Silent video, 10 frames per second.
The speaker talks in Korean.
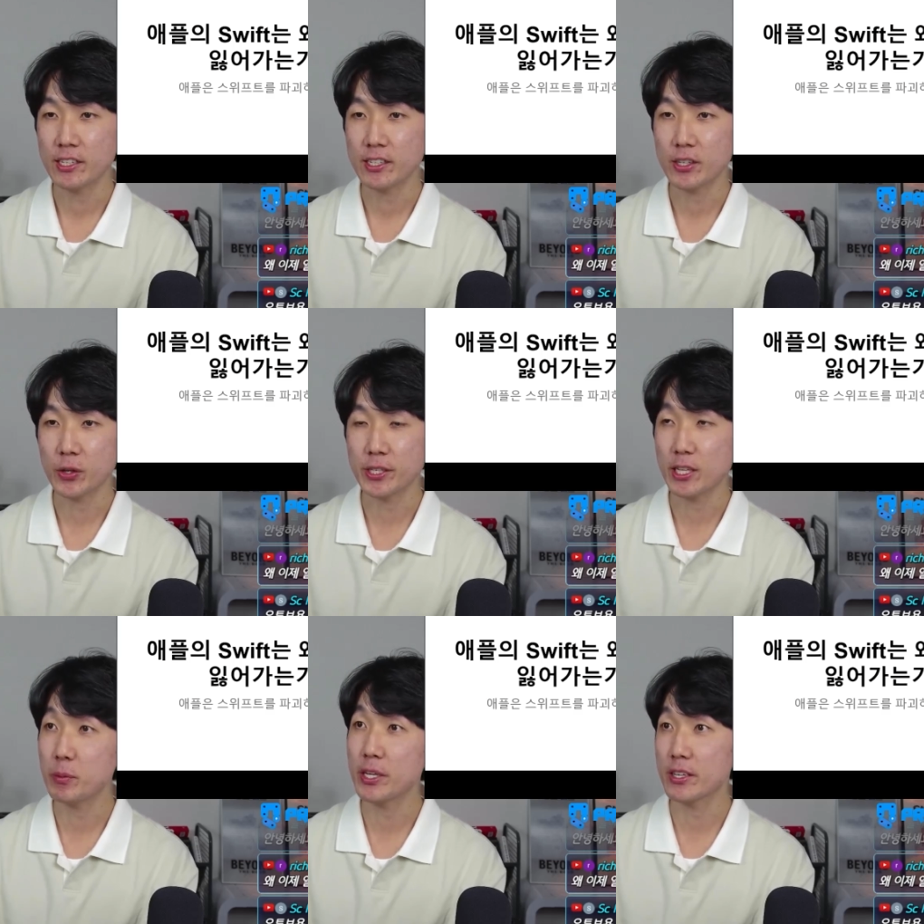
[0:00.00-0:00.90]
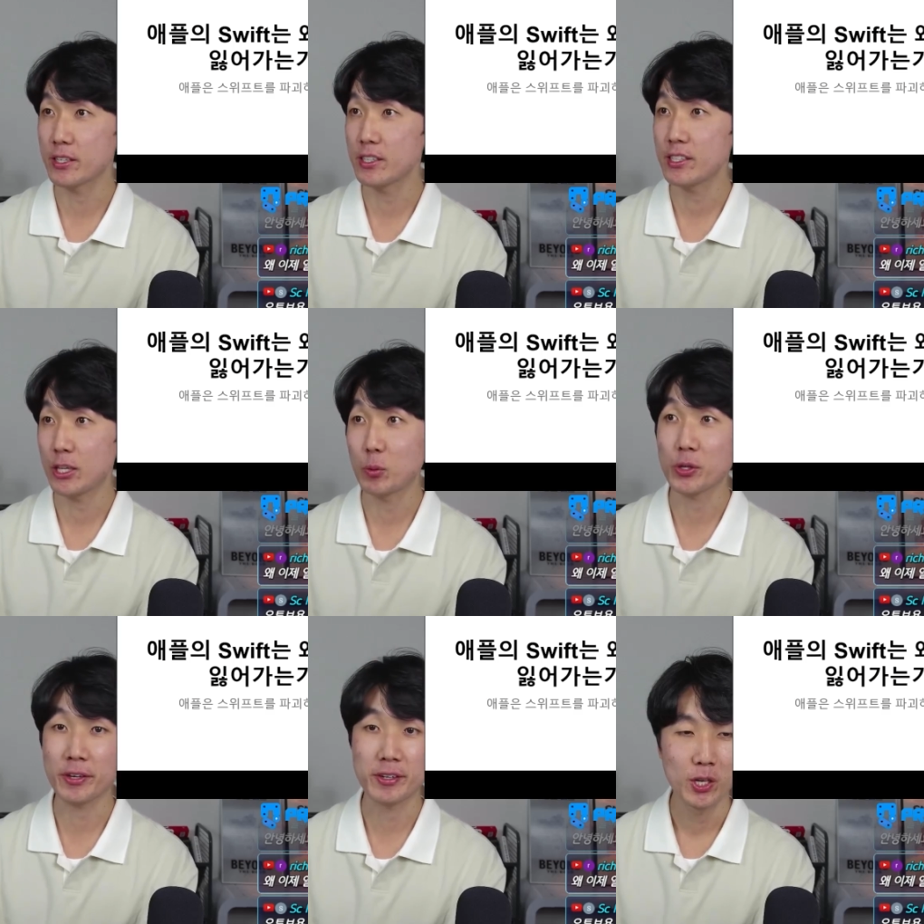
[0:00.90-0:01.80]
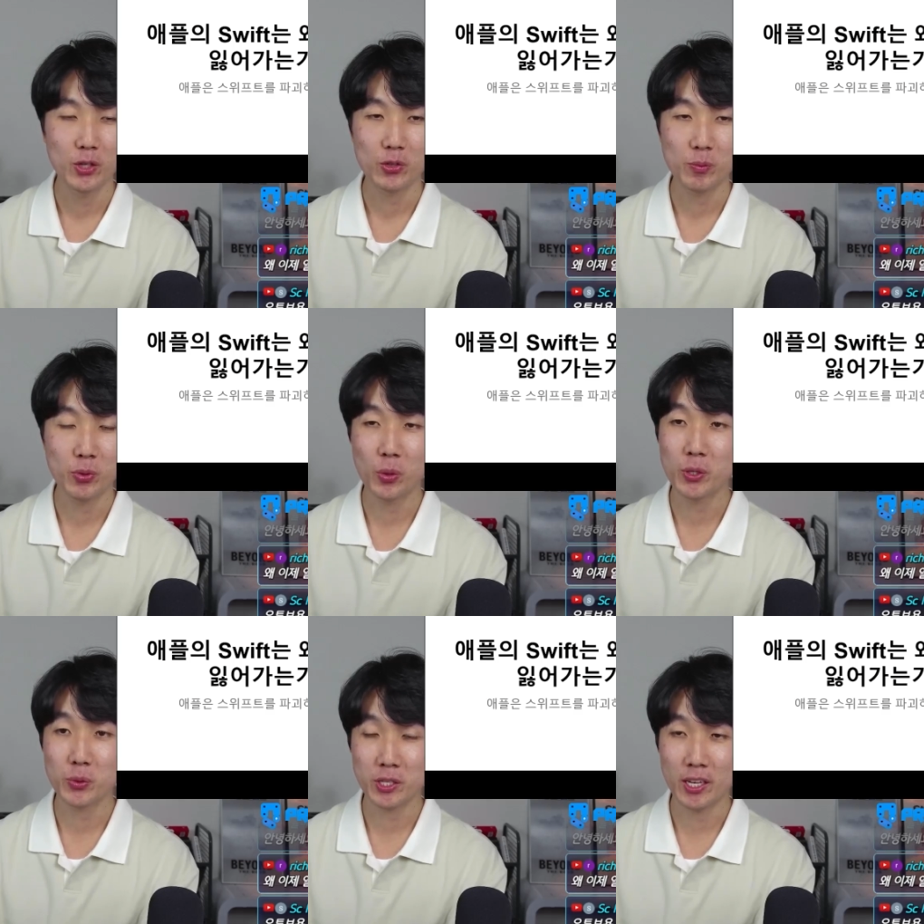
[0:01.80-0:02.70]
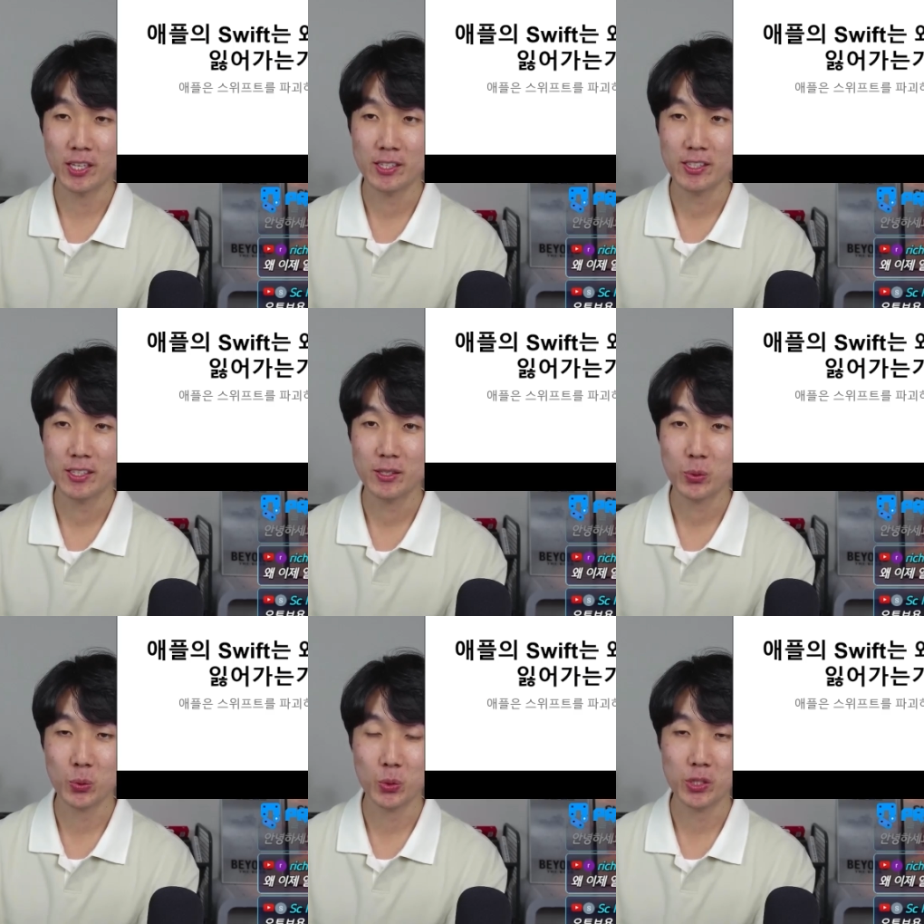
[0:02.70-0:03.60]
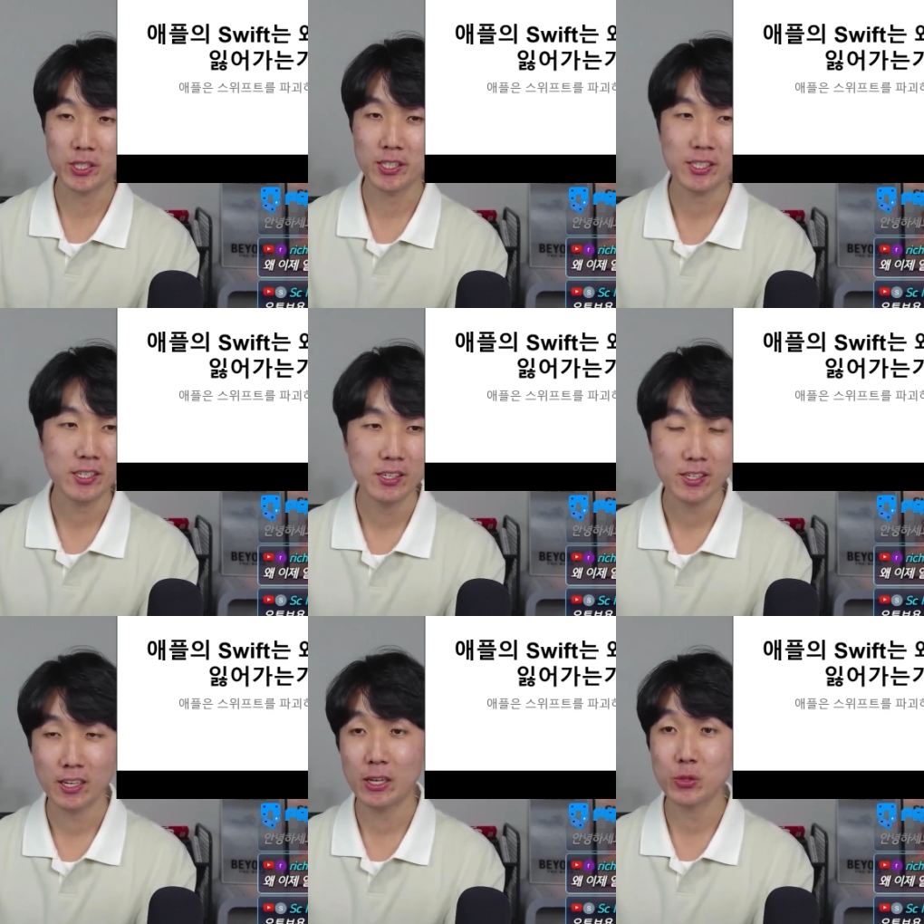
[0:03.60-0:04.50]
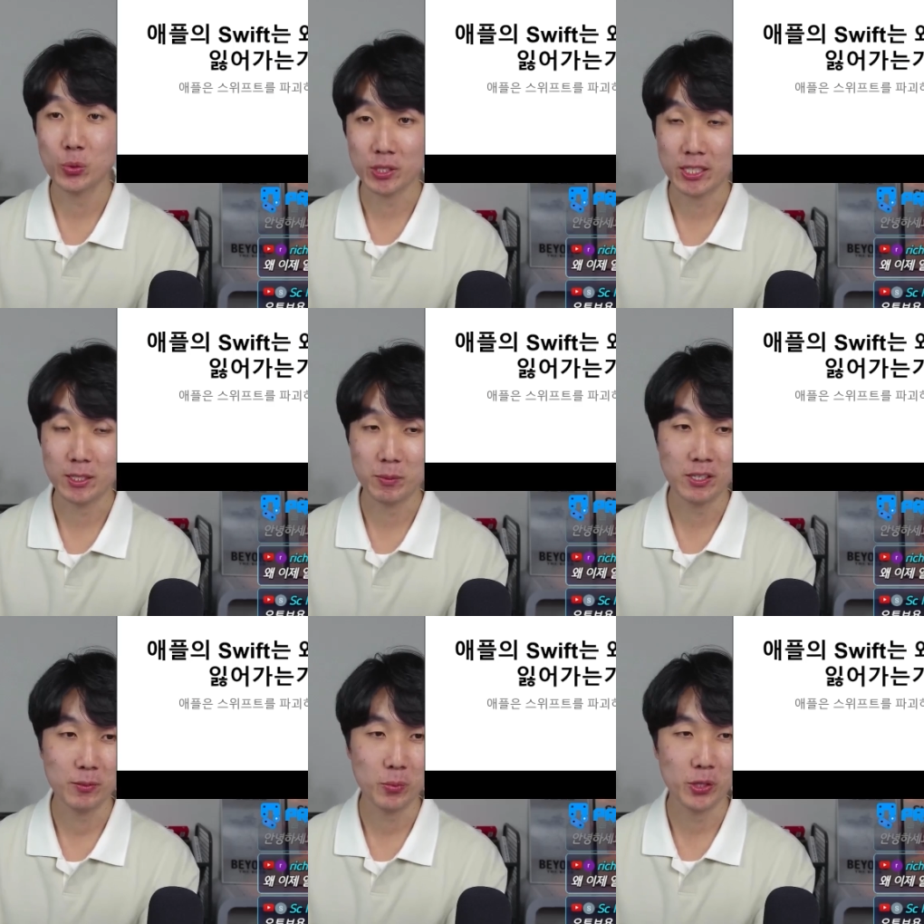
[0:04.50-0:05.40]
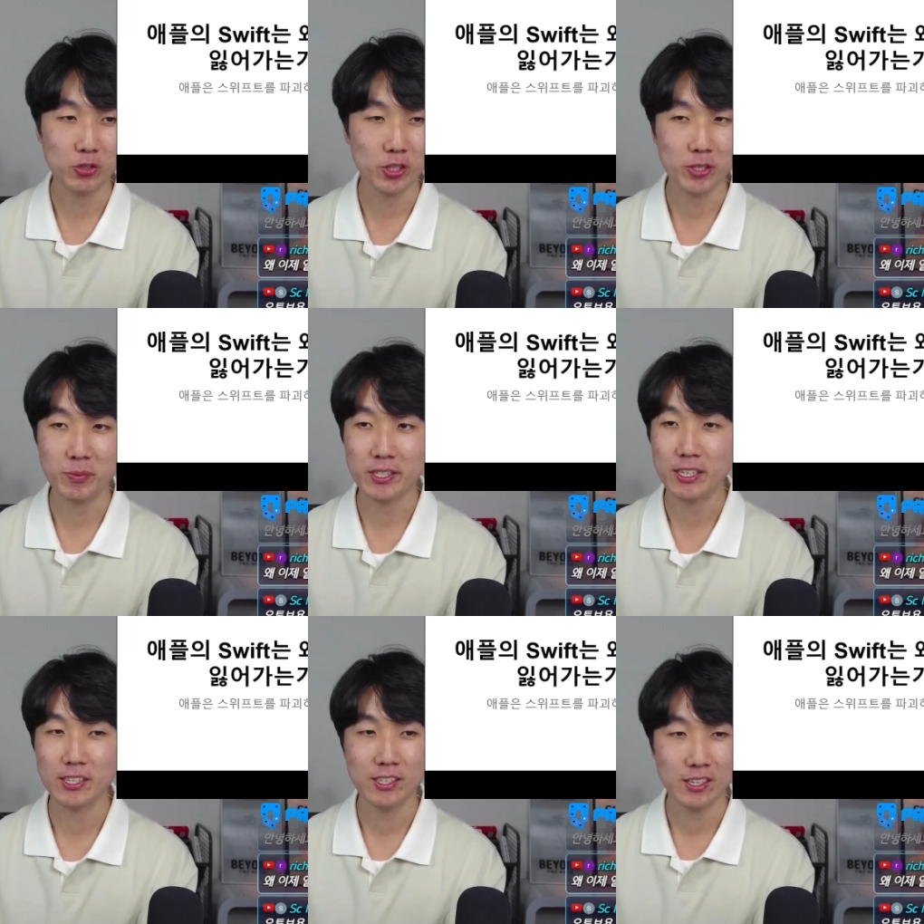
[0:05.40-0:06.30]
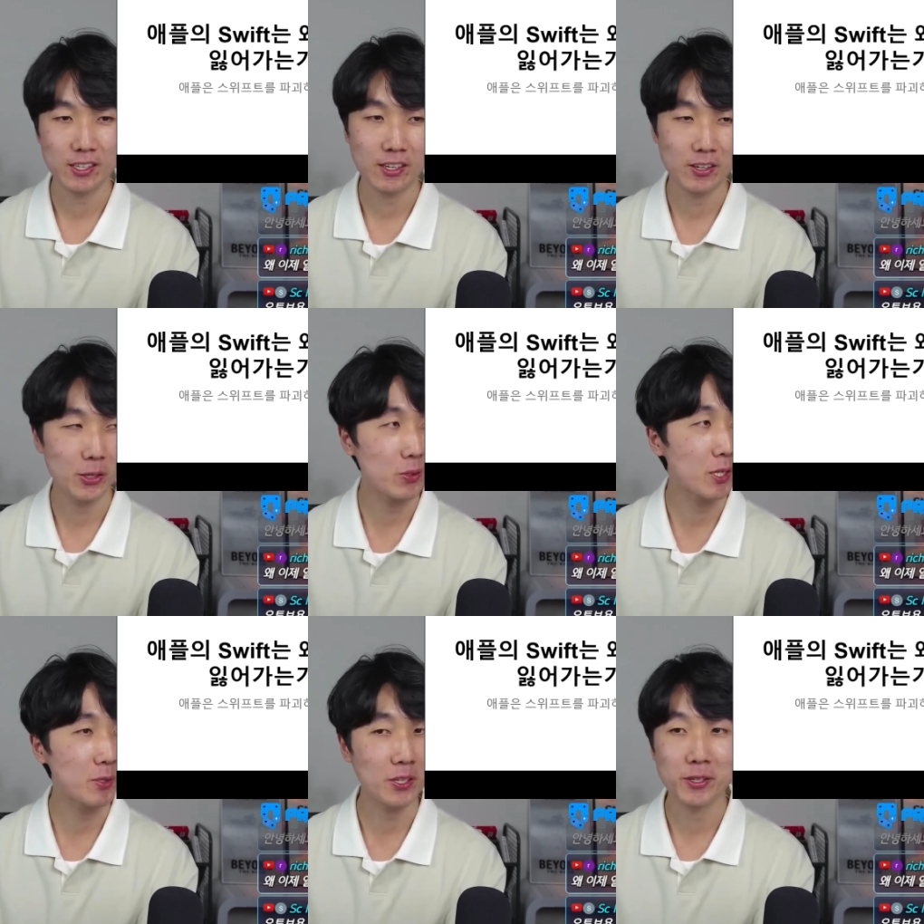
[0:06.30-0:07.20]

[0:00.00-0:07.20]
이거에 대해서 한번 얘기를 나눠볼게요. 우리 프로그램 동사 동료이신 클라우드 동사님이 보내주셨습니다. 내용 재밌어요.